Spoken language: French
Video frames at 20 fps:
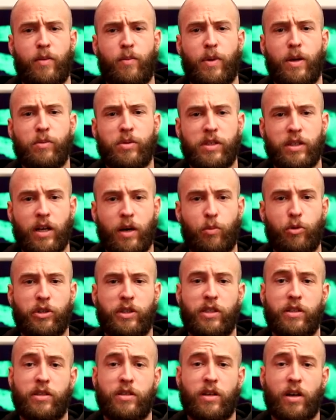Même si la
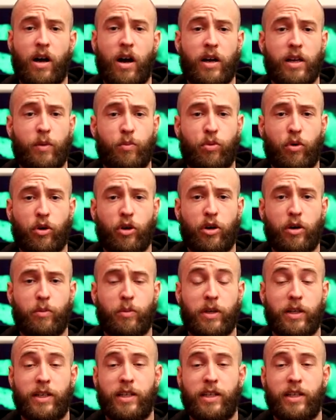beauté ne sert à rien pour l'homme,